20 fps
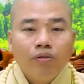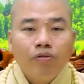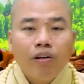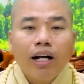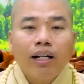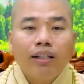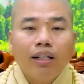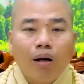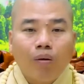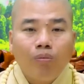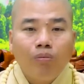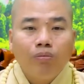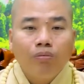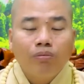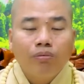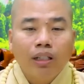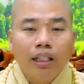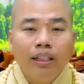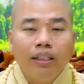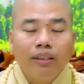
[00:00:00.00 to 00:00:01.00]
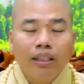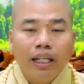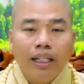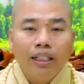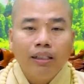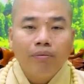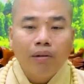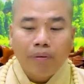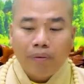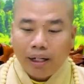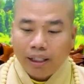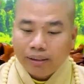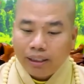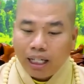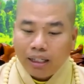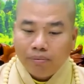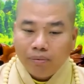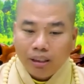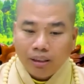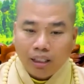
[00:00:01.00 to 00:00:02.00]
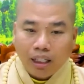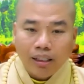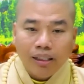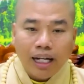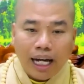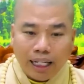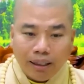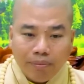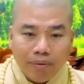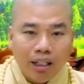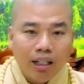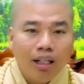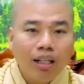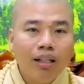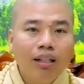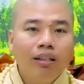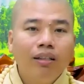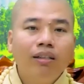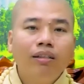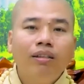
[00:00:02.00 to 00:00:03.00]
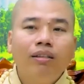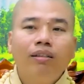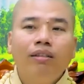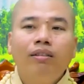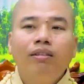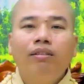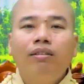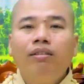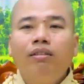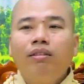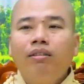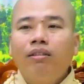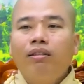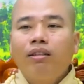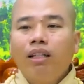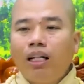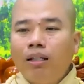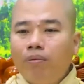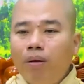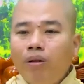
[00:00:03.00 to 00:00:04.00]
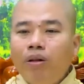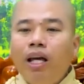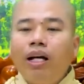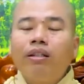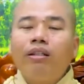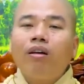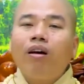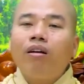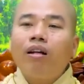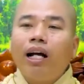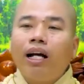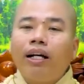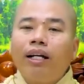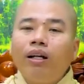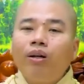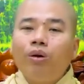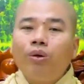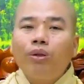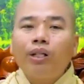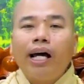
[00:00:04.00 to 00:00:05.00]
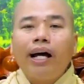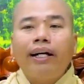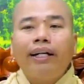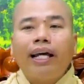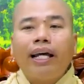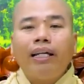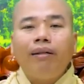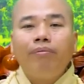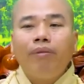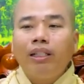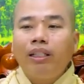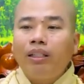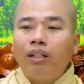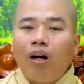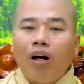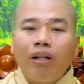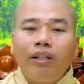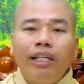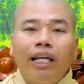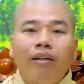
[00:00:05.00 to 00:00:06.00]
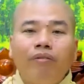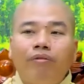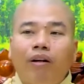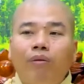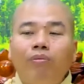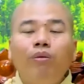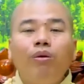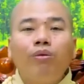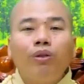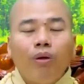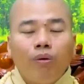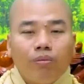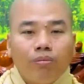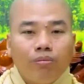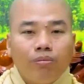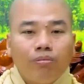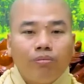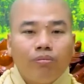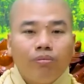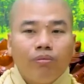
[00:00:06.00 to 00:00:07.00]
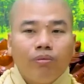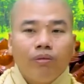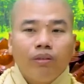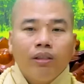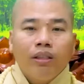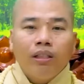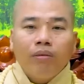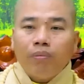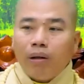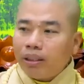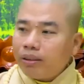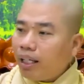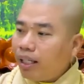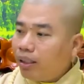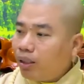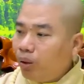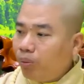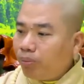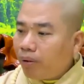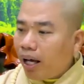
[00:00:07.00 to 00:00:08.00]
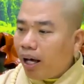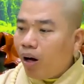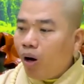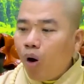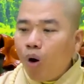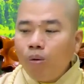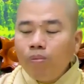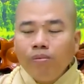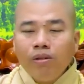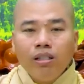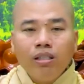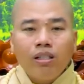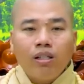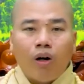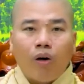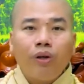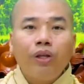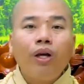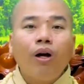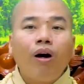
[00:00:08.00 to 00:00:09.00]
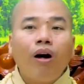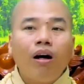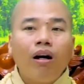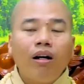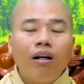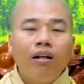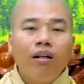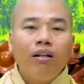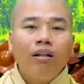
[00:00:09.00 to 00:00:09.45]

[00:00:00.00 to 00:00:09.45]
phát động tùy tiện mà bản thân mình tự hại mình đừng bao giờ cho rằng cái cuộc đời này mình có danh vọng một chút bản thân chúng ta hô mưa gọi gió